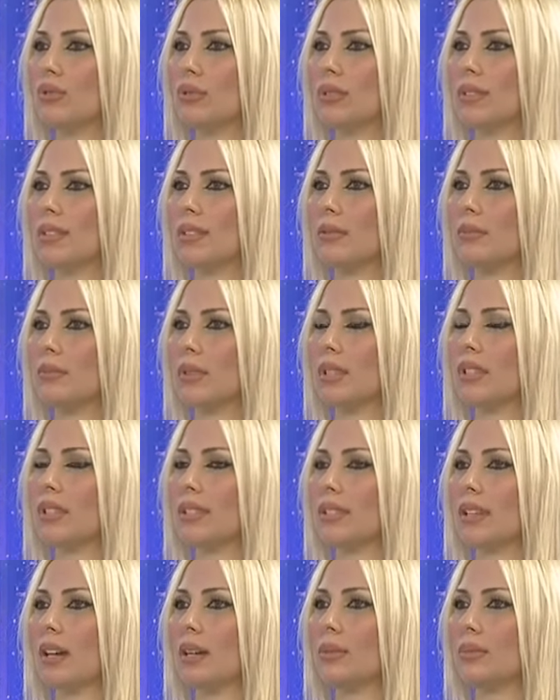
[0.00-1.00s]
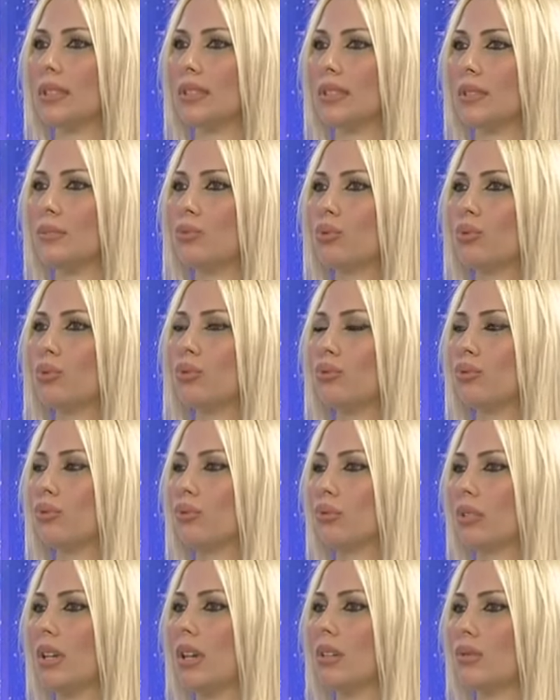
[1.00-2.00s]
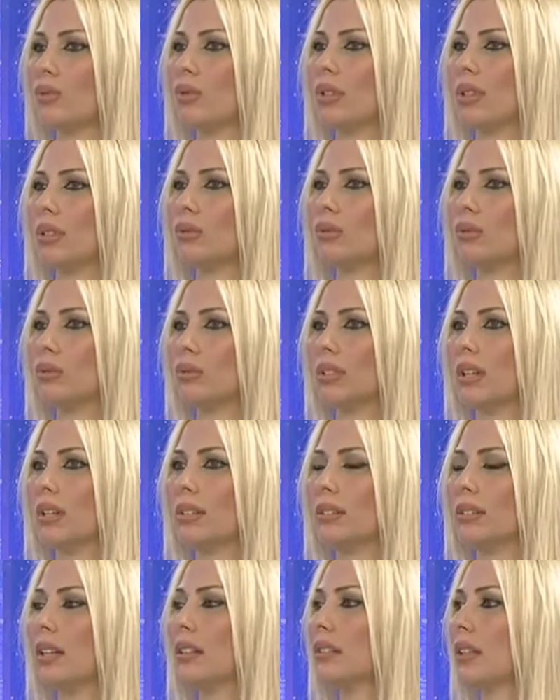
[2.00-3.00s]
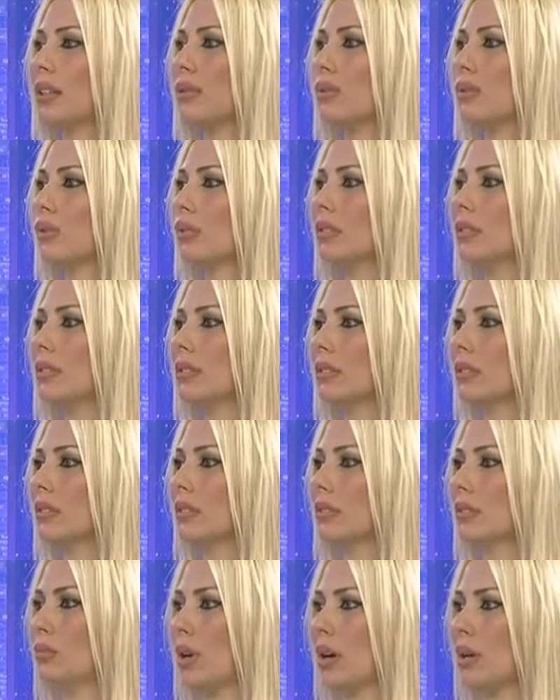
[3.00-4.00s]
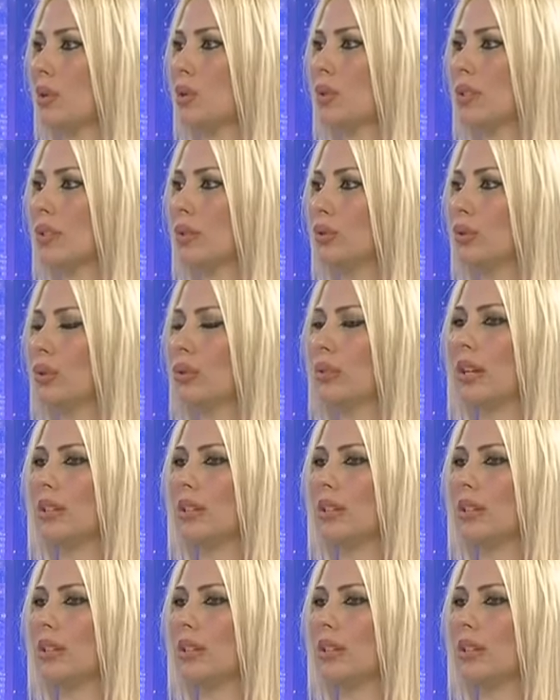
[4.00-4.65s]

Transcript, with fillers: yüzyılın başından beri bütün dünya sürekli olarak radyasyonu e, maruz kalıyor.